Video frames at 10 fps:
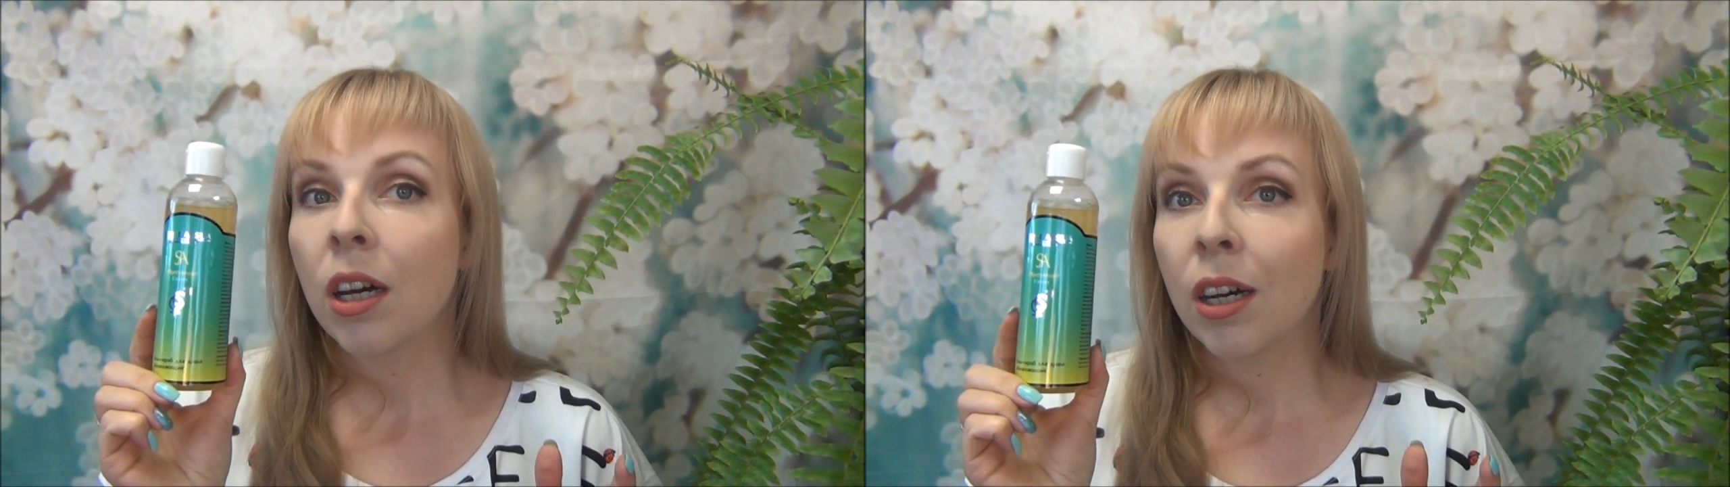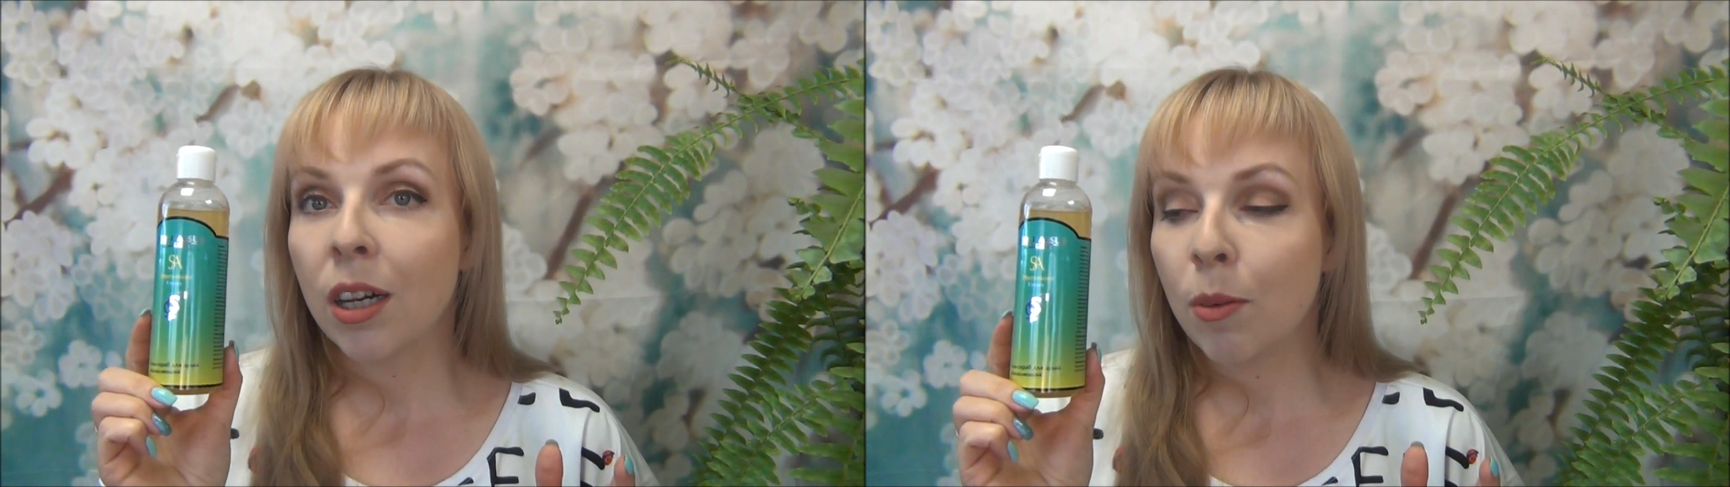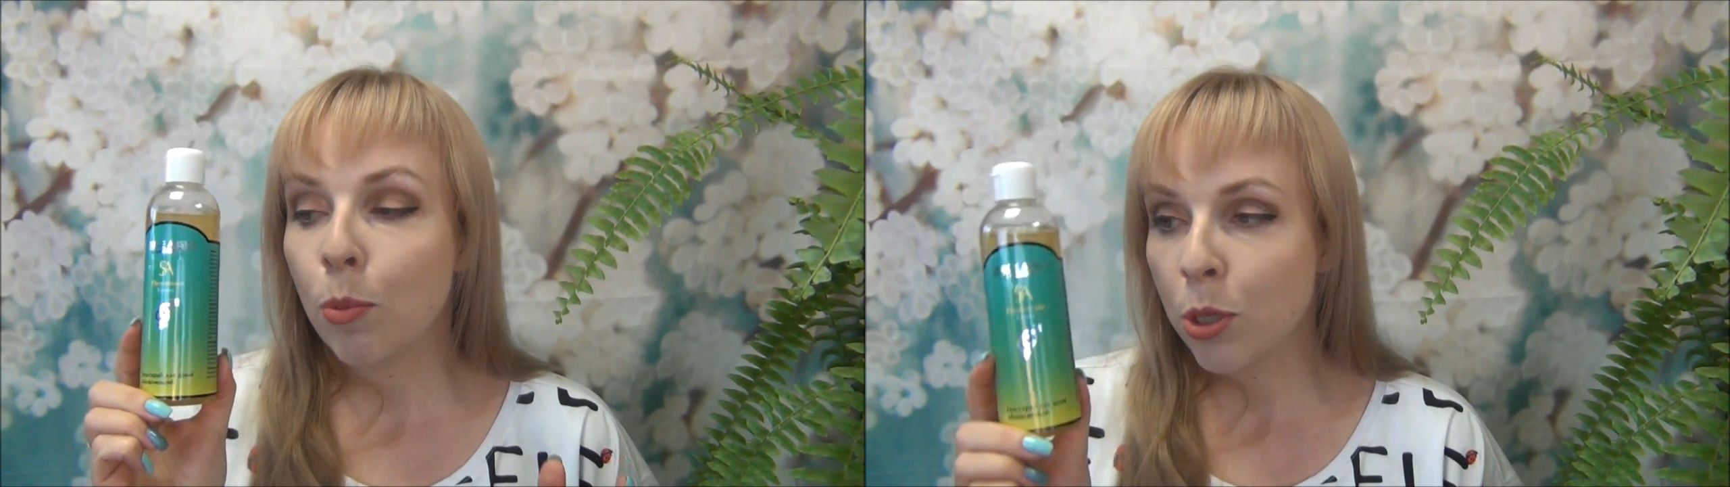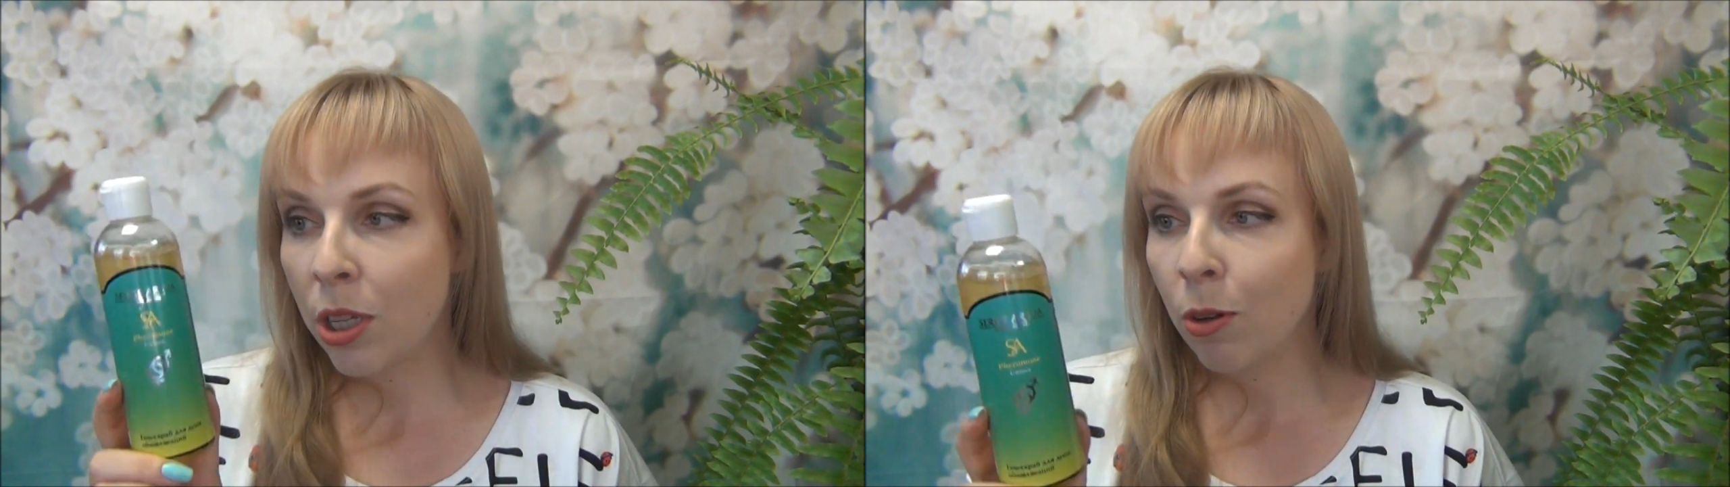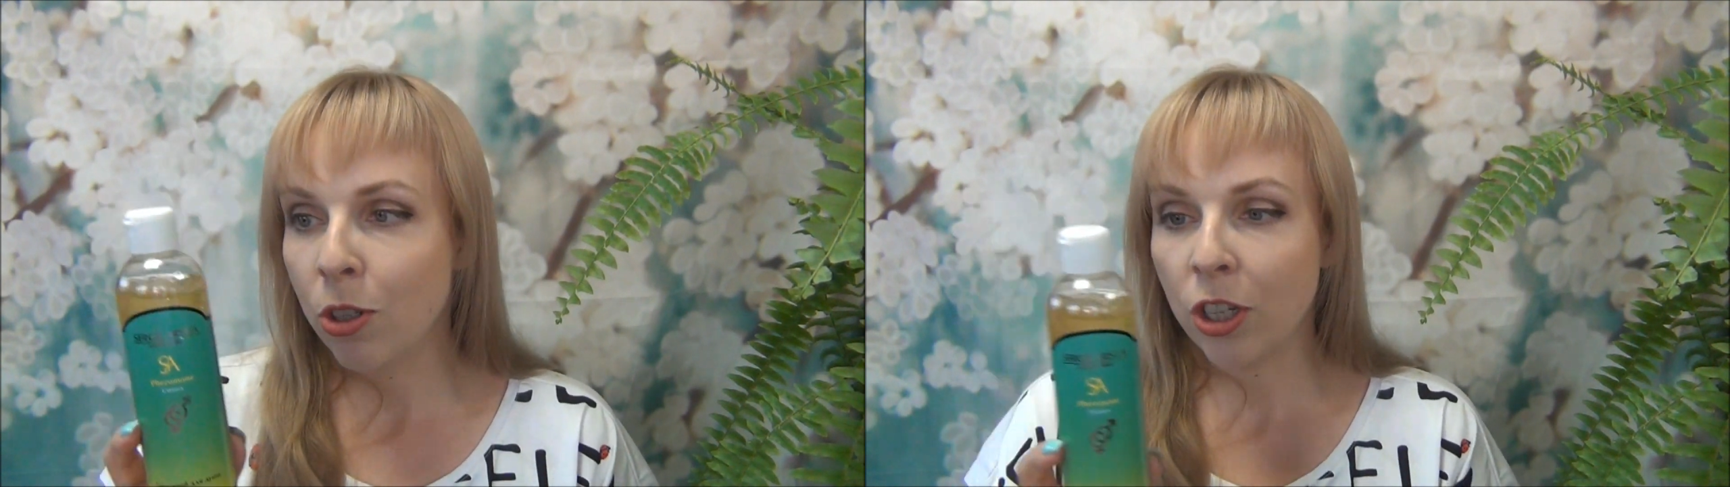э,
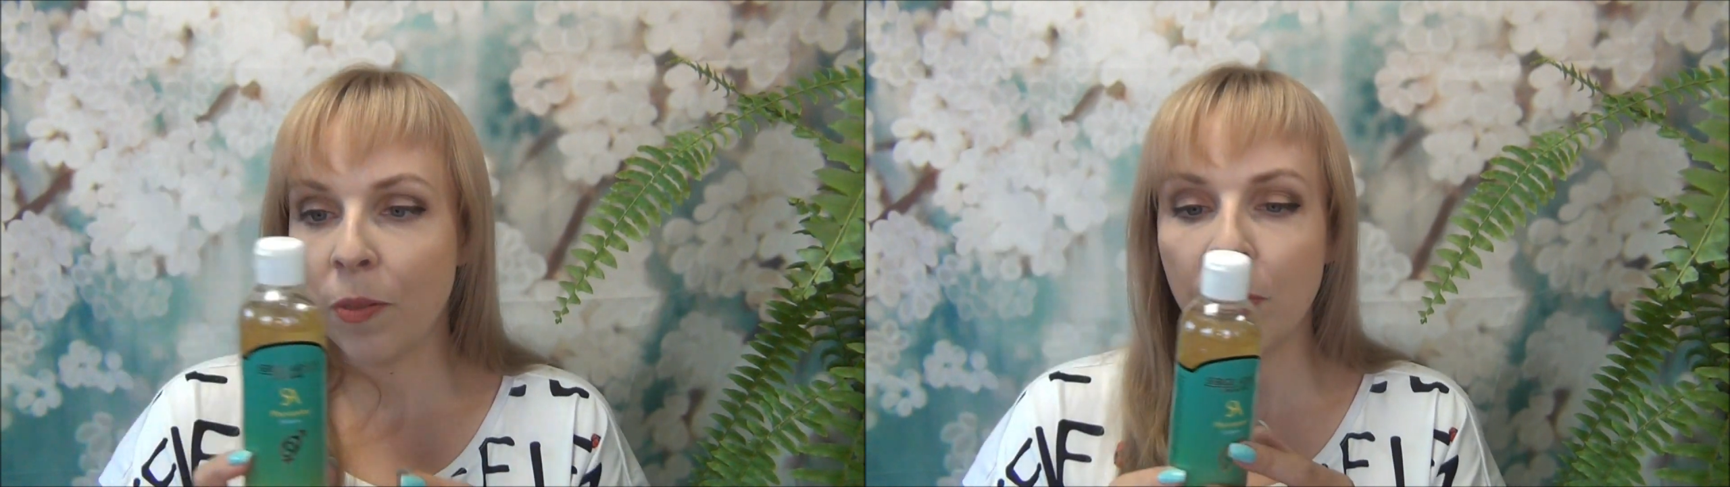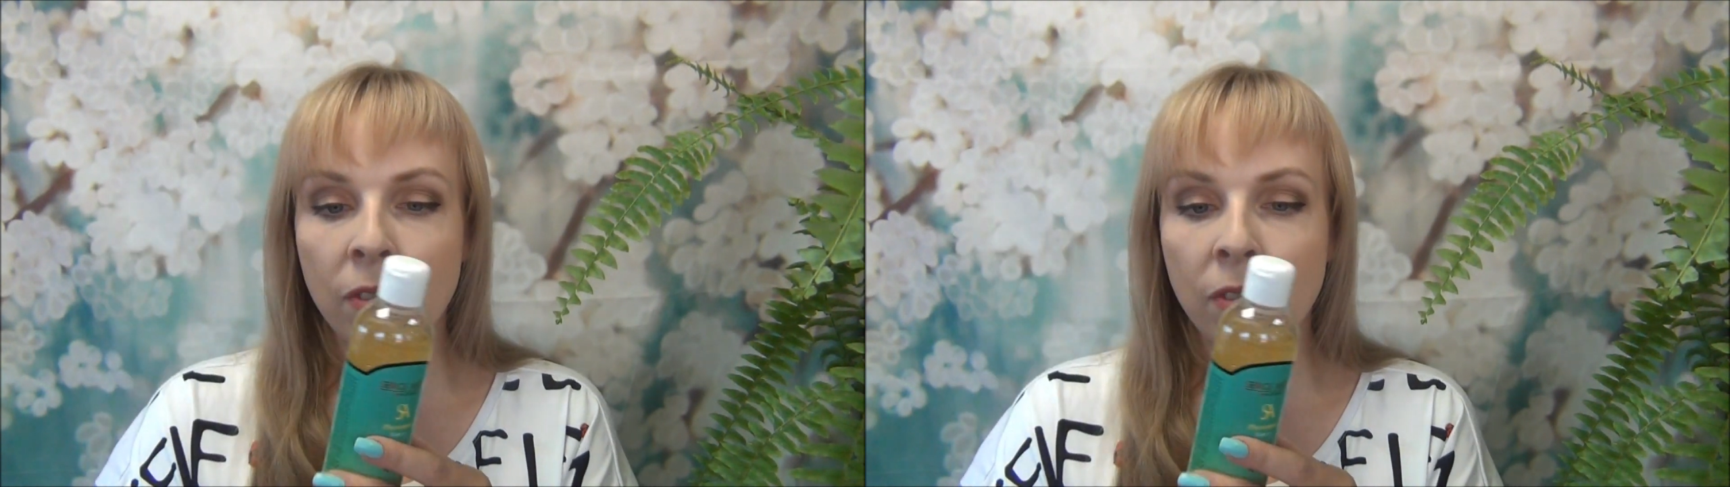пузыречек.